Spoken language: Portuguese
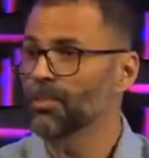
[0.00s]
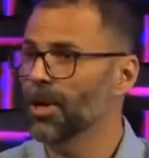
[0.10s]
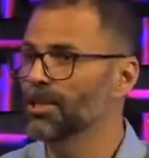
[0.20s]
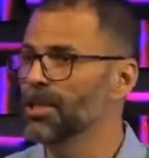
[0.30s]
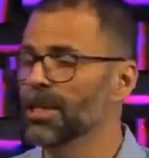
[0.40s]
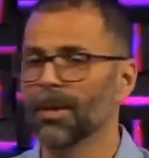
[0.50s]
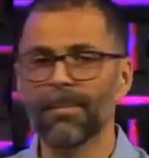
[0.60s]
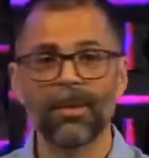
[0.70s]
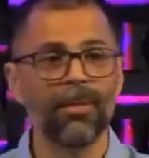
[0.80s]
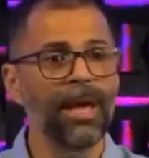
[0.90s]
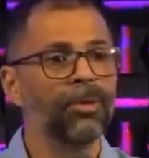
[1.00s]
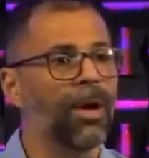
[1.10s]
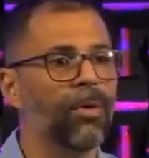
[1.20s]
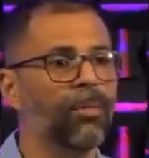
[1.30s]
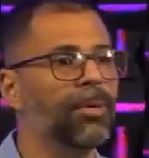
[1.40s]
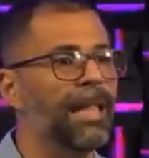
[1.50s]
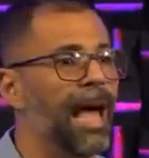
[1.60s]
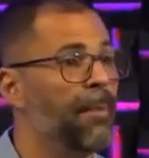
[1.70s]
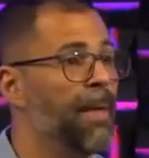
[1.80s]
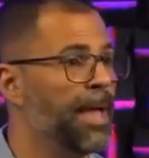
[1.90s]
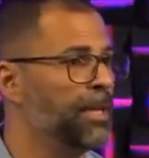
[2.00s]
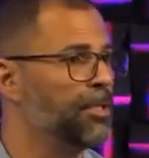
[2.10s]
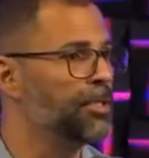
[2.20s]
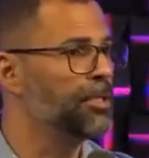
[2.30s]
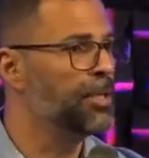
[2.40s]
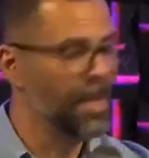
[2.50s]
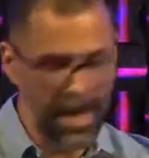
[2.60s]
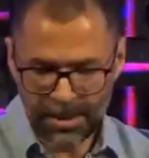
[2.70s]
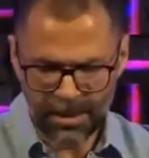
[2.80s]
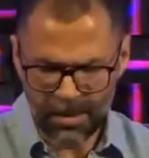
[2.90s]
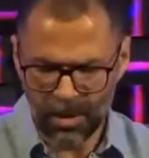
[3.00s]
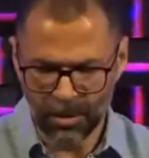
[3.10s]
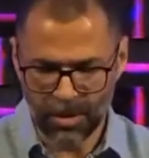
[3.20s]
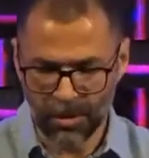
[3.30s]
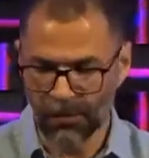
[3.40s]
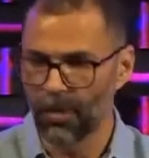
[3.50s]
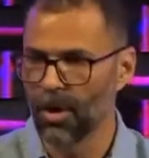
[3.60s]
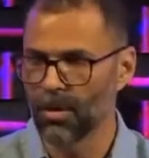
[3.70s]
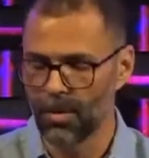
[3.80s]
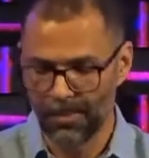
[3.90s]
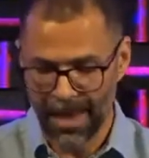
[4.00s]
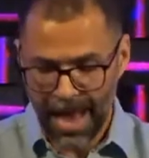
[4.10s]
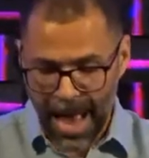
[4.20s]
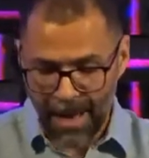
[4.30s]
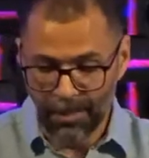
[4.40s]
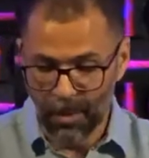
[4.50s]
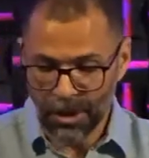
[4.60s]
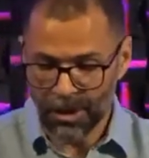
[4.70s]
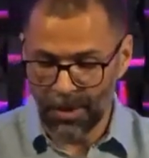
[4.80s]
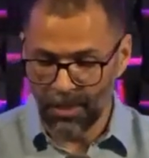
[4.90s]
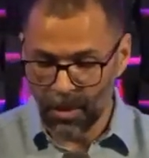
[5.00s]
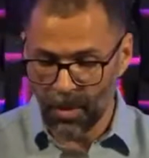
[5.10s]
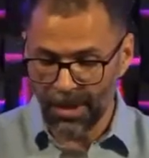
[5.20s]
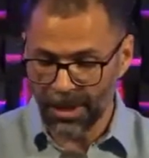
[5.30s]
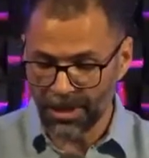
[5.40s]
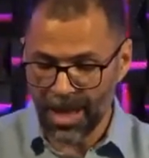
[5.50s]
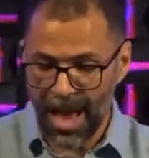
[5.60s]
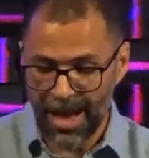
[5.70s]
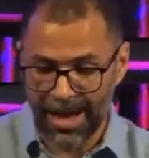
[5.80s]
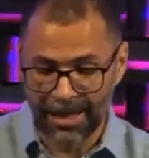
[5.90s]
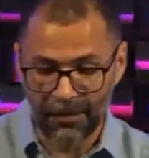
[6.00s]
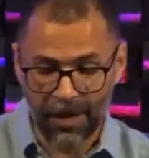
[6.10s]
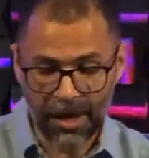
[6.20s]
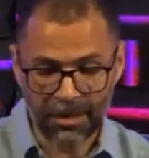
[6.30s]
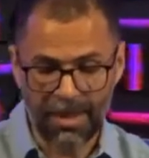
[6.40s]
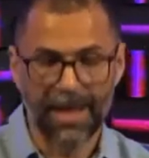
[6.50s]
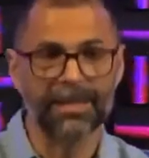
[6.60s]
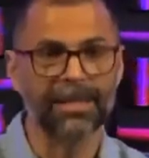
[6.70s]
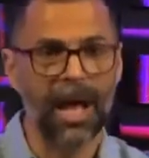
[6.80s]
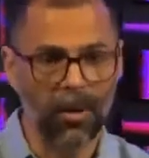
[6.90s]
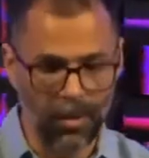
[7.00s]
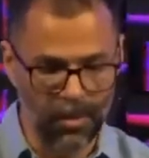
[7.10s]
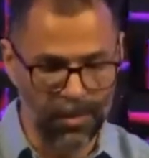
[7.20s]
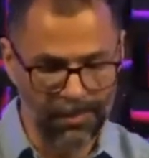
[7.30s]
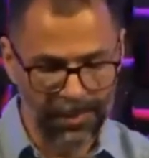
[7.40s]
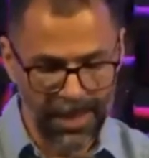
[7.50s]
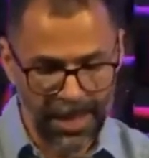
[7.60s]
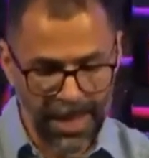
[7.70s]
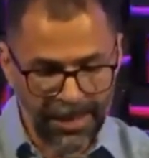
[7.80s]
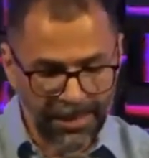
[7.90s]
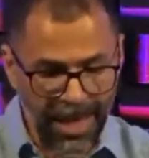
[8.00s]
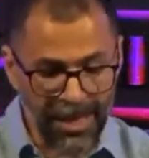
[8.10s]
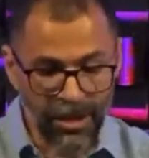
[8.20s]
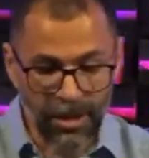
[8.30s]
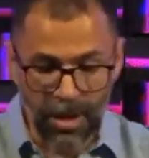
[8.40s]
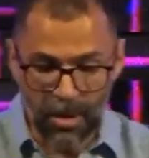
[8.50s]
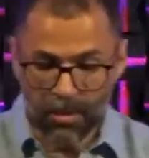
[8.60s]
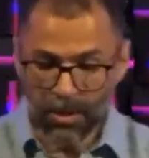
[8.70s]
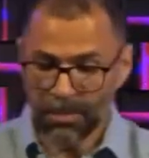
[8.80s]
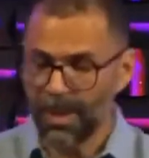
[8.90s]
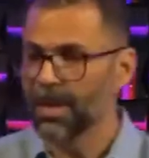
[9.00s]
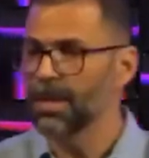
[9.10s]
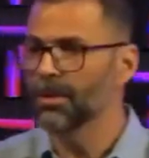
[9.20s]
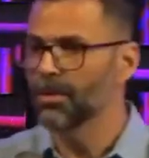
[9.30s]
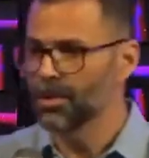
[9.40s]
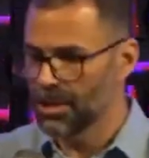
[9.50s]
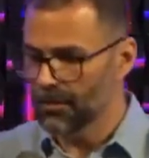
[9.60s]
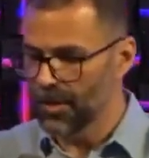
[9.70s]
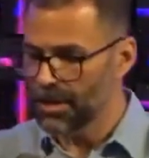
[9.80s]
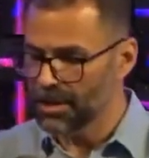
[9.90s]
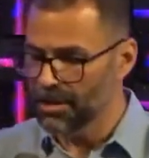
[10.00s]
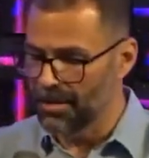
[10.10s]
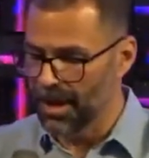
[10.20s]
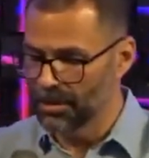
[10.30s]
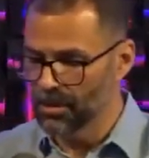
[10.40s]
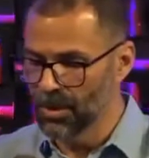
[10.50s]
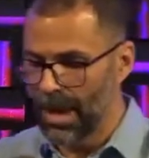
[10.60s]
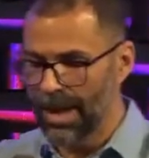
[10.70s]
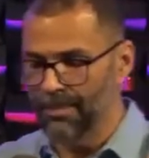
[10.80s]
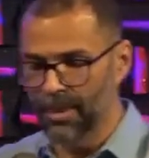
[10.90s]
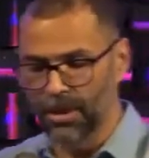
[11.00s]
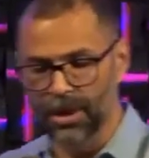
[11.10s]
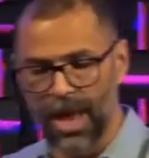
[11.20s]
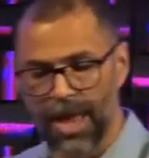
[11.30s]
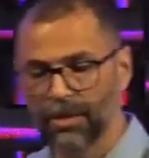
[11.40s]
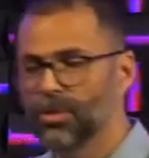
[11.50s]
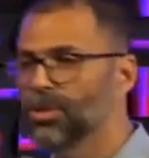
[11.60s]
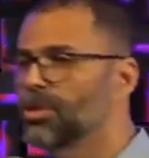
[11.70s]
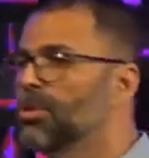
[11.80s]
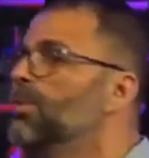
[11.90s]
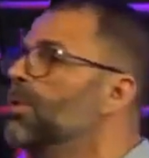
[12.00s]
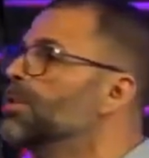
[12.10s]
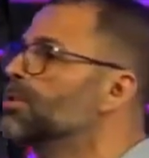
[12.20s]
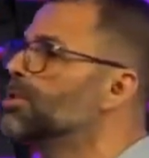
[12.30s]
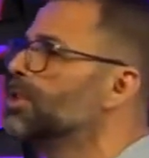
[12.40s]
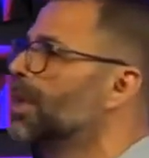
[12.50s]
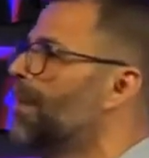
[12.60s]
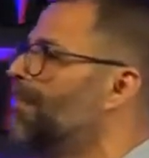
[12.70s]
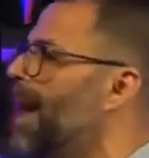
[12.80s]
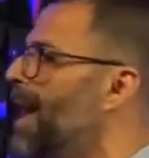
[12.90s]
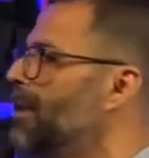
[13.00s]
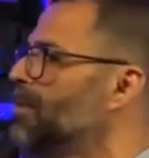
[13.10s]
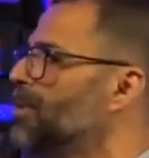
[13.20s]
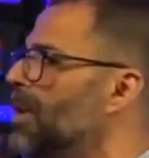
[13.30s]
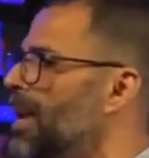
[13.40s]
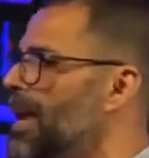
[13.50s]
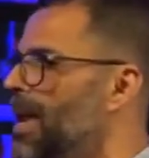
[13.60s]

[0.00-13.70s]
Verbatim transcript: pode ir. Não é no acumular bens. Esse não é o nosso foco. A busca por conquistar cada vez mais algo traz longos períodos de investimento em projetos, cursos, trabalhos, hora